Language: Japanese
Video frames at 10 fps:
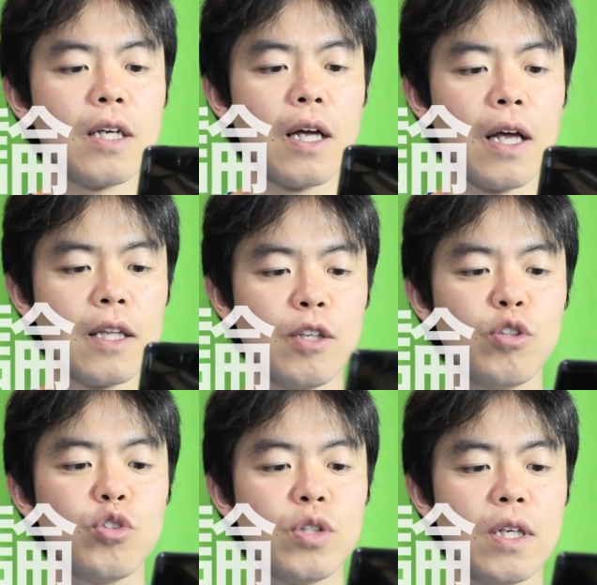
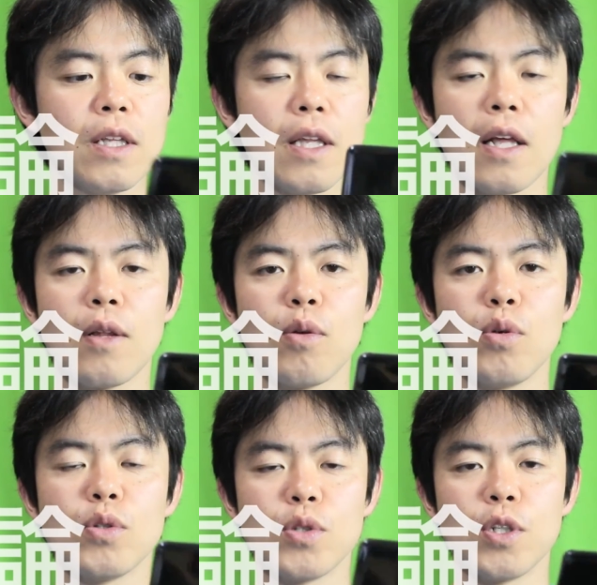
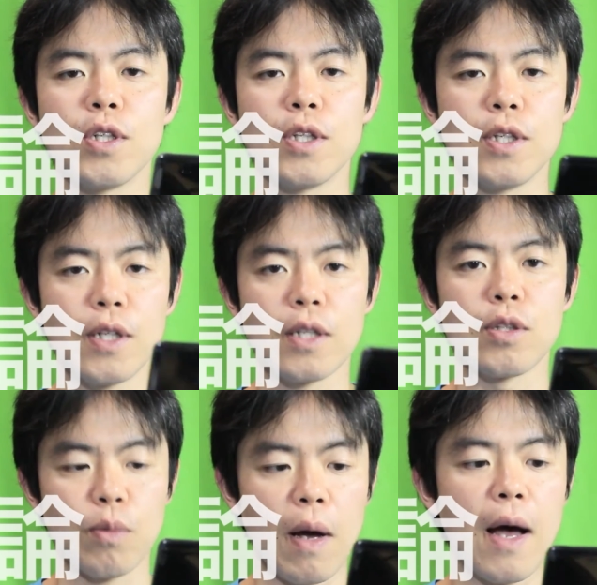ニュー・ニンテンドー
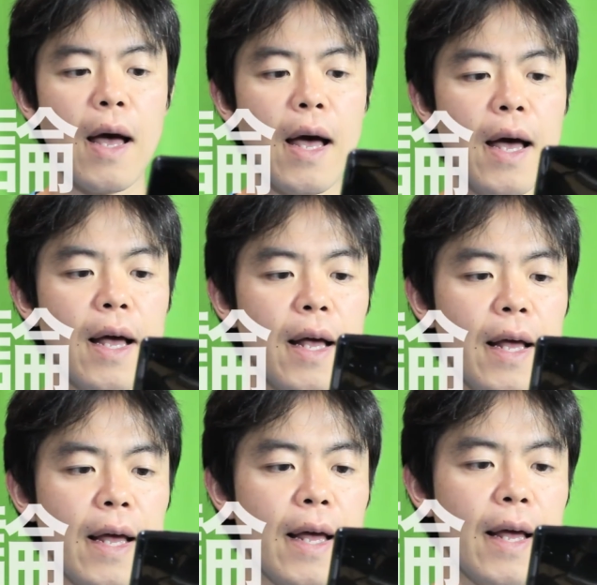3DS は、
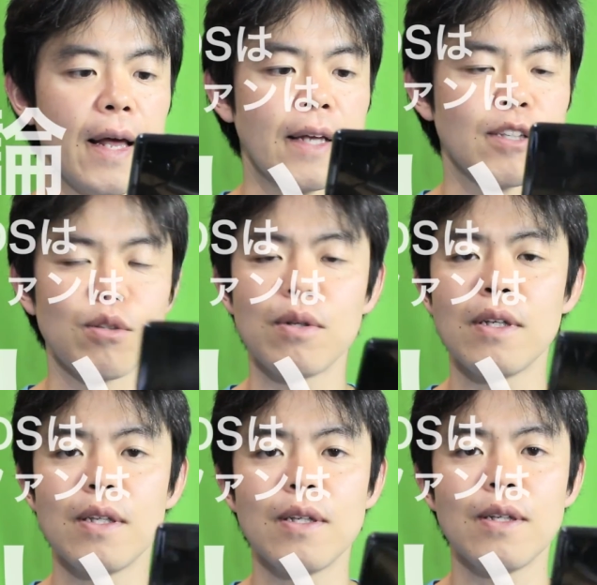
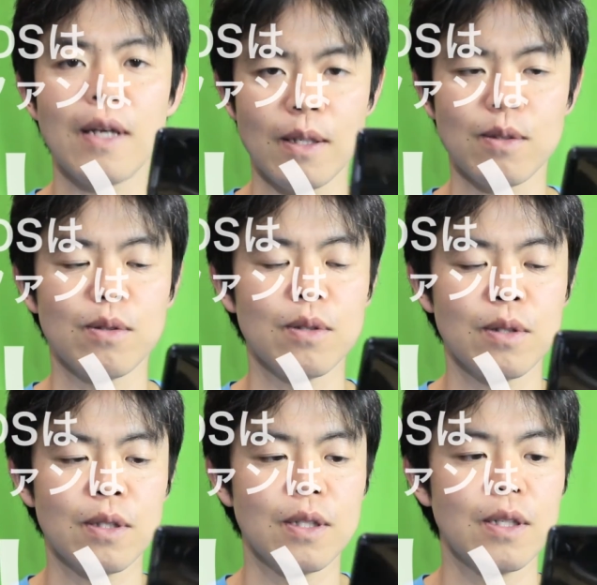えー、3DS
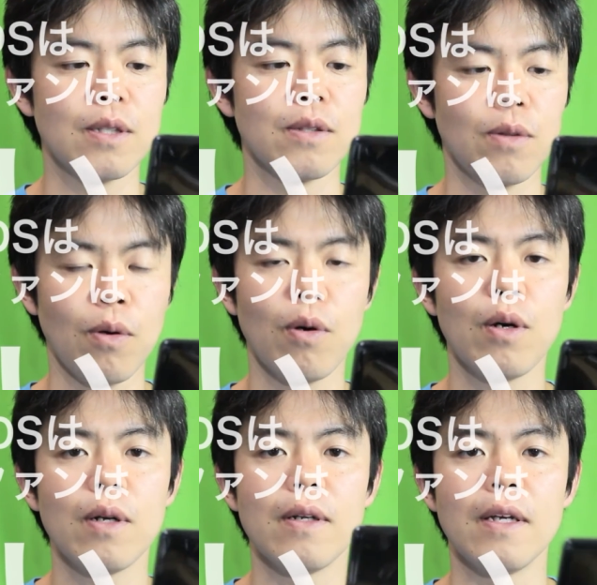シリーズの
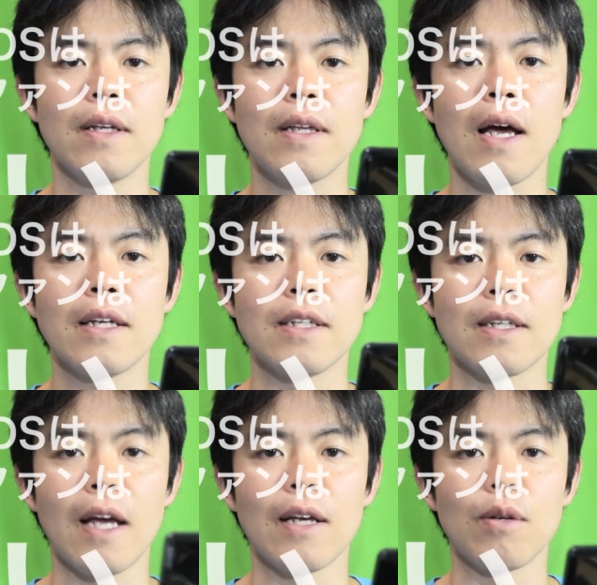立体
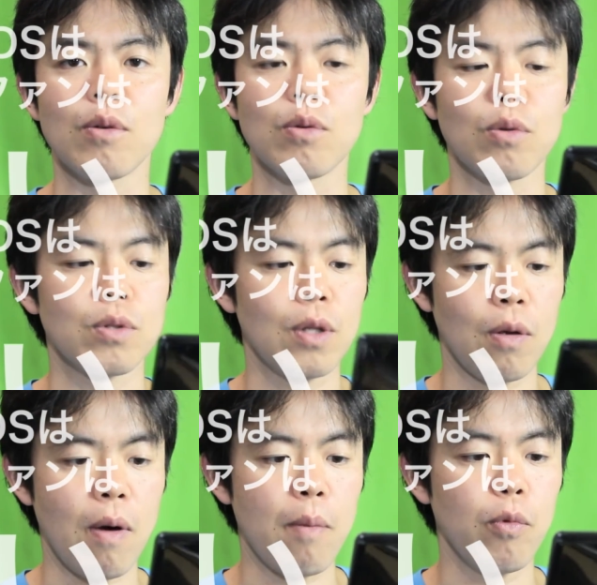視対応とし
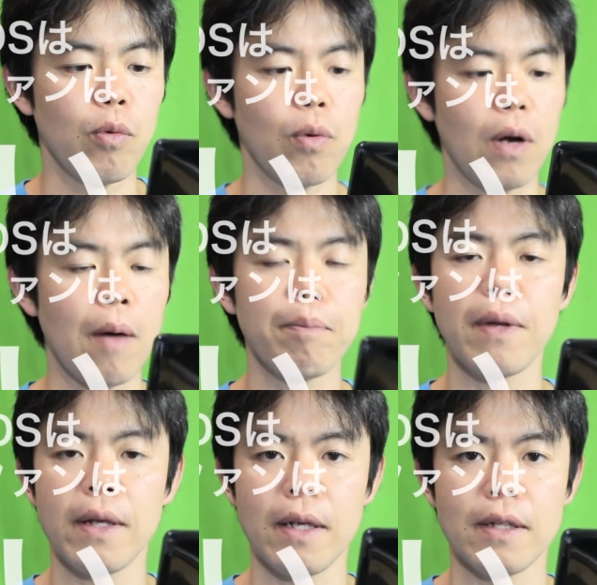てはもう完
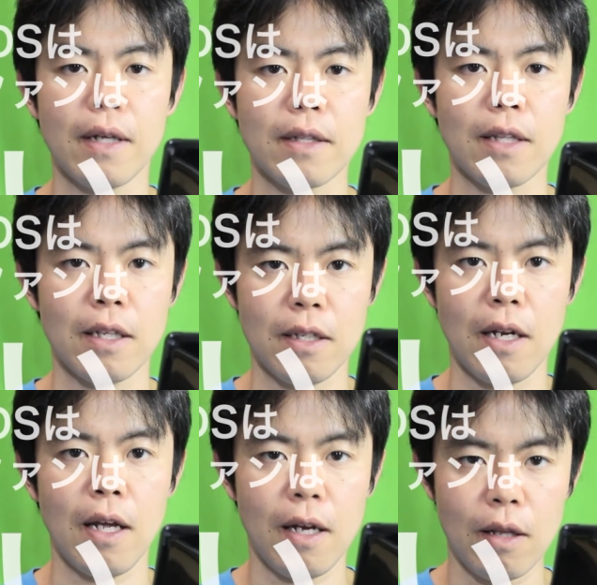璧になったん
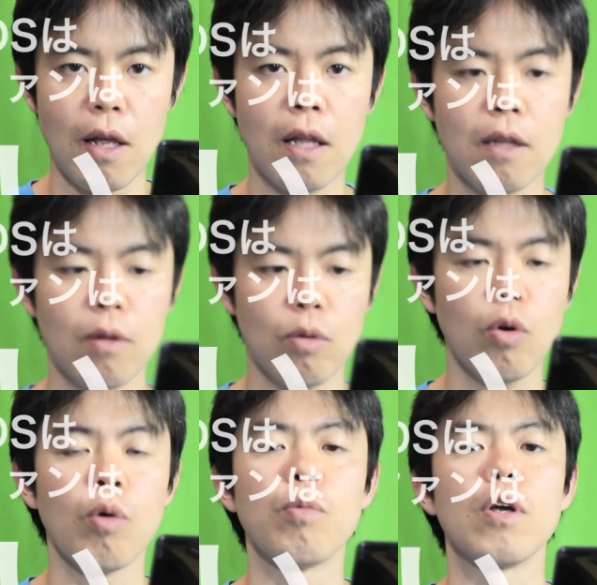じゃないかな
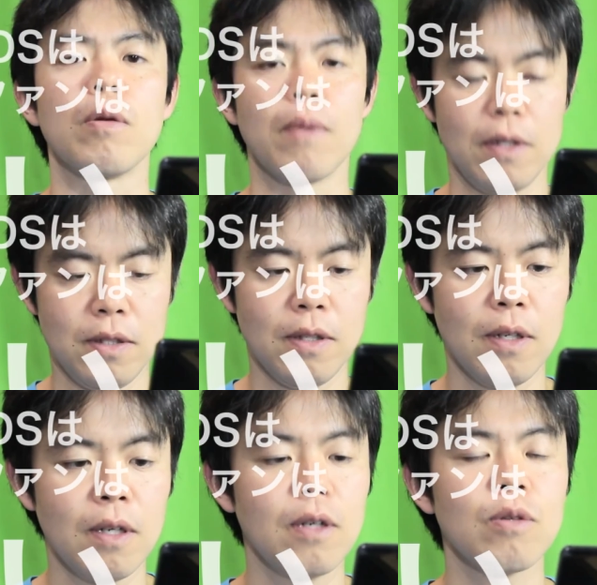と思います。
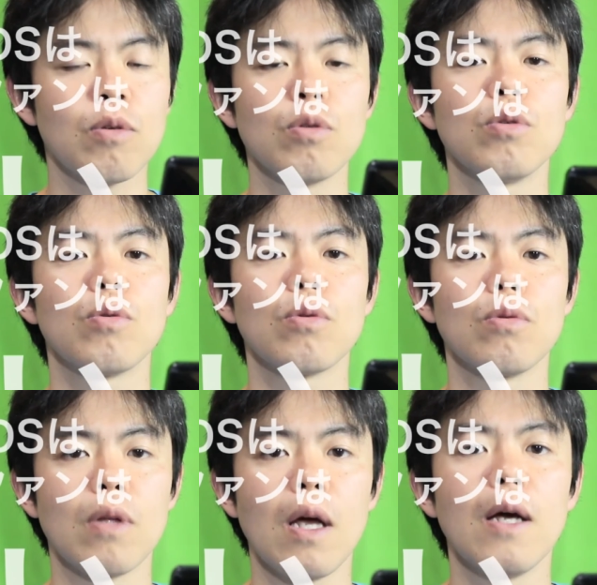というこ
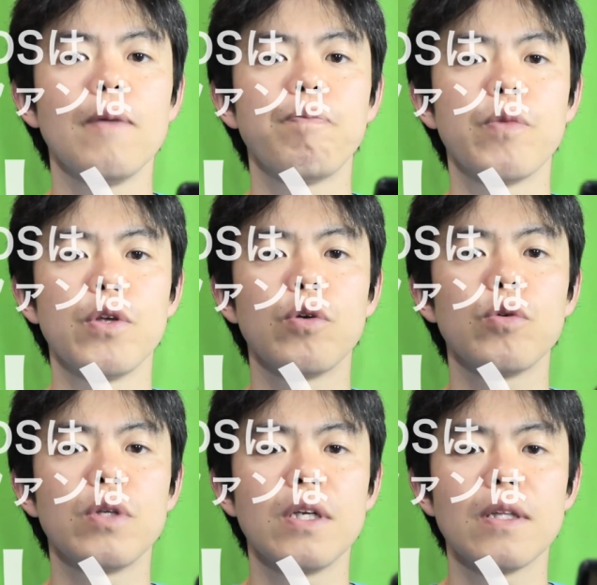とで、
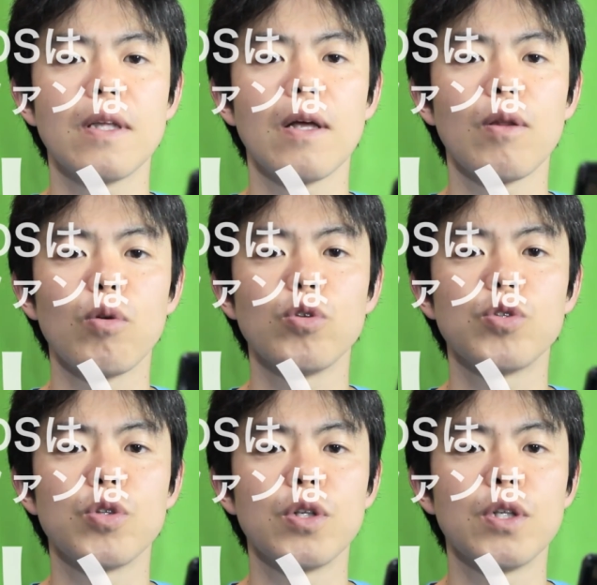
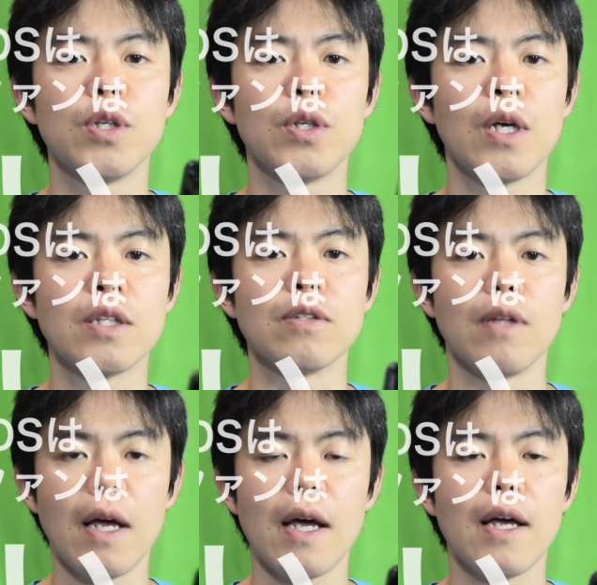ニュー・ニンテンドー 3DS
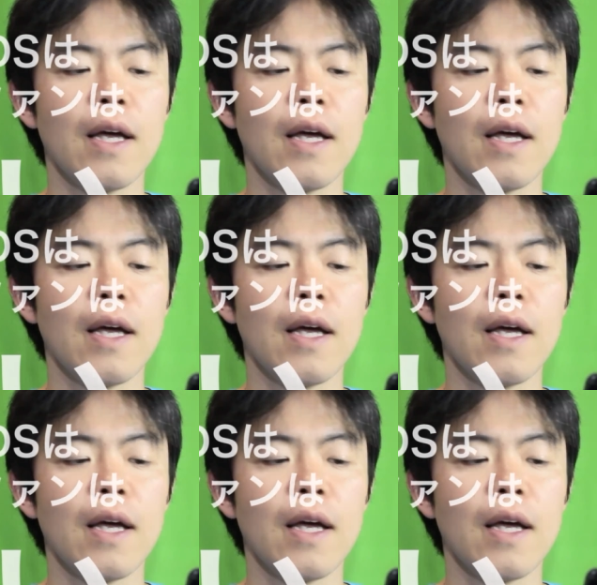で